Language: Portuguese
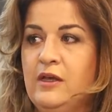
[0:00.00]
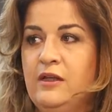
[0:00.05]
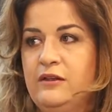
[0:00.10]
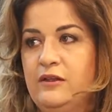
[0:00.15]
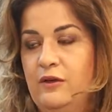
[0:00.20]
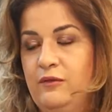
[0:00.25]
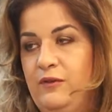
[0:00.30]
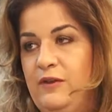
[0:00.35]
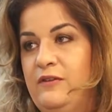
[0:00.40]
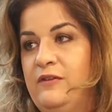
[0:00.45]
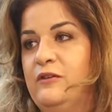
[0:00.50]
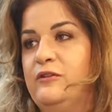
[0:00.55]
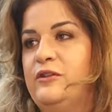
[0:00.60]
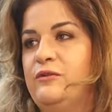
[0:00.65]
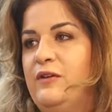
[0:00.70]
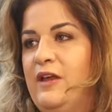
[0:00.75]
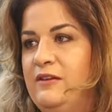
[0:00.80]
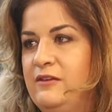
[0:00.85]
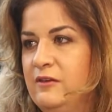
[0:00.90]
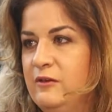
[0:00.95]
Talvez se eu
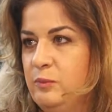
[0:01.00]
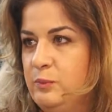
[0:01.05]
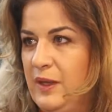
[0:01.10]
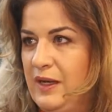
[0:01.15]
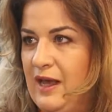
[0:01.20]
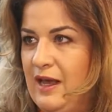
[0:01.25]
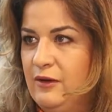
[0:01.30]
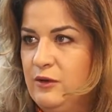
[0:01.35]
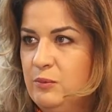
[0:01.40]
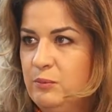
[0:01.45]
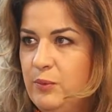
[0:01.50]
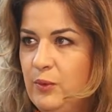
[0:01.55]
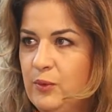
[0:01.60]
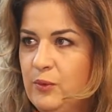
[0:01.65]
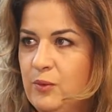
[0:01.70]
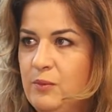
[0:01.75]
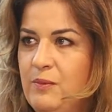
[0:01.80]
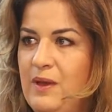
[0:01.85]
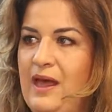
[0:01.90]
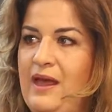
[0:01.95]
tivesse esperado um
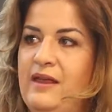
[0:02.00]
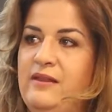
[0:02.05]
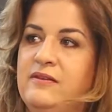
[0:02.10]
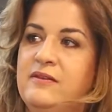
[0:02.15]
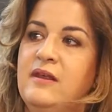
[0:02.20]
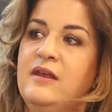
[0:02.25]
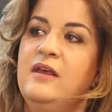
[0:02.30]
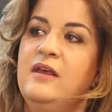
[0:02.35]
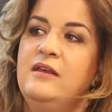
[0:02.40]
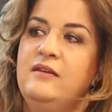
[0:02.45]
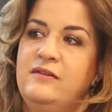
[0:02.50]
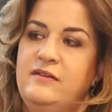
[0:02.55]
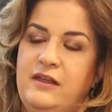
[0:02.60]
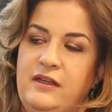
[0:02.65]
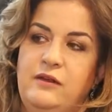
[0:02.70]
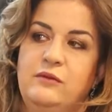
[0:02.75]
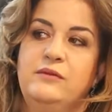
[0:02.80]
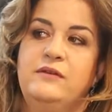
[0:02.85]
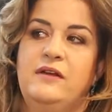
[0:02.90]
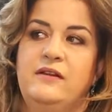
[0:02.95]
pouco mais,
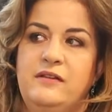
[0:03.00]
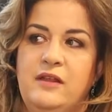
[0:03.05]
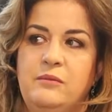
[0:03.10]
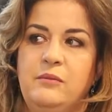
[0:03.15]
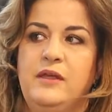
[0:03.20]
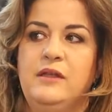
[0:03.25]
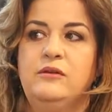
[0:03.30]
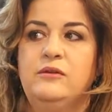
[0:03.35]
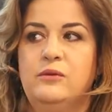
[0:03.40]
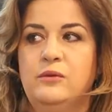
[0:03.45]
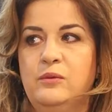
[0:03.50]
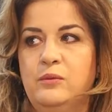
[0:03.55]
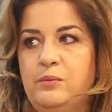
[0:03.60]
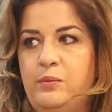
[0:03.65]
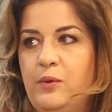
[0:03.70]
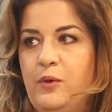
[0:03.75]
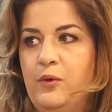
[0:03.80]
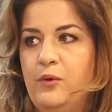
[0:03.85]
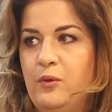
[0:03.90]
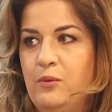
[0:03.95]
seria um tratamento um
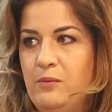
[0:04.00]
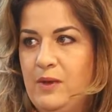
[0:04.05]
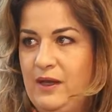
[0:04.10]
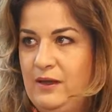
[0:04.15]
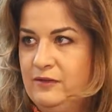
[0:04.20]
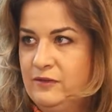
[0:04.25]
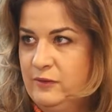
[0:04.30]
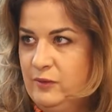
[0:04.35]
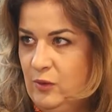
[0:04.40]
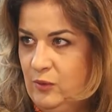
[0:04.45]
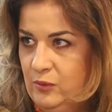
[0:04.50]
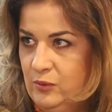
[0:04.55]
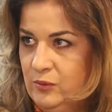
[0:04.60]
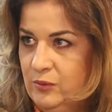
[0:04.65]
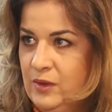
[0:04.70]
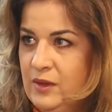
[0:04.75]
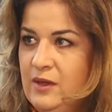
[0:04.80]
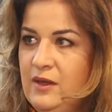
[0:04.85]
pouco mais longo.